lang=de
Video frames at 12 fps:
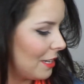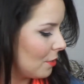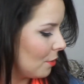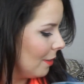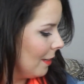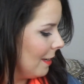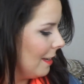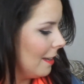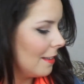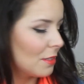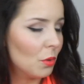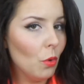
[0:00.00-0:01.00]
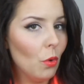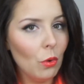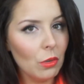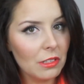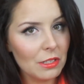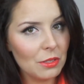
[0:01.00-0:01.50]
Also so
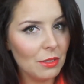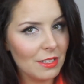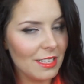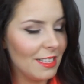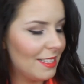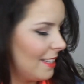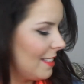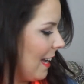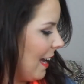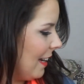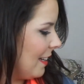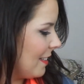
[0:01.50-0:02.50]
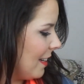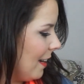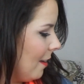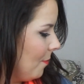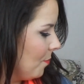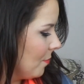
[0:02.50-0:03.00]
ungesund sind sie jetzt auch nicht,
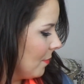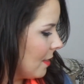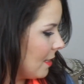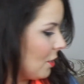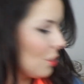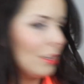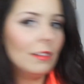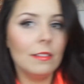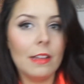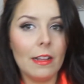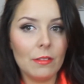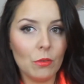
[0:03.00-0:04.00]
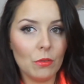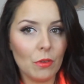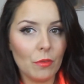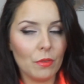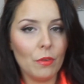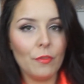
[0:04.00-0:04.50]
ja? Siehst da,
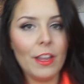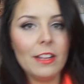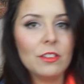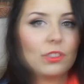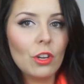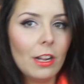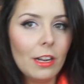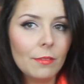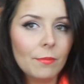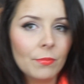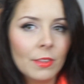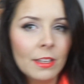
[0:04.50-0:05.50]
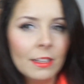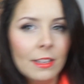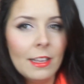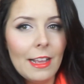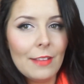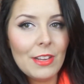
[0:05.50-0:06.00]
doof, doof fängt es schon an.
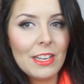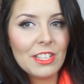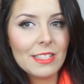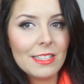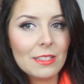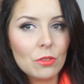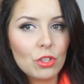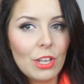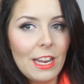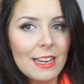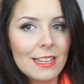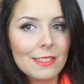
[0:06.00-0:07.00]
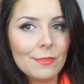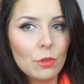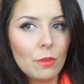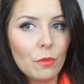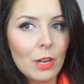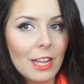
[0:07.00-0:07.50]
Wenn ich das jetzt so stehen lassen
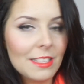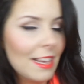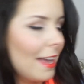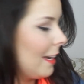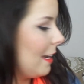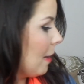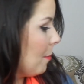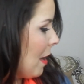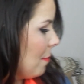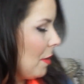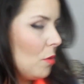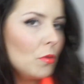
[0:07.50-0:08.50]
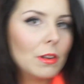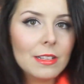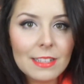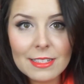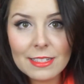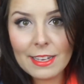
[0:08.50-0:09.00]
würde, würde Atari in ein paar Minuten das
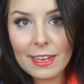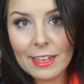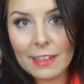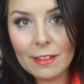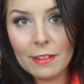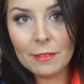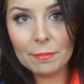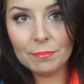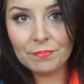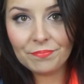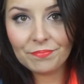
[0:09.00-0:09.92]
ganze Ding hier ähm,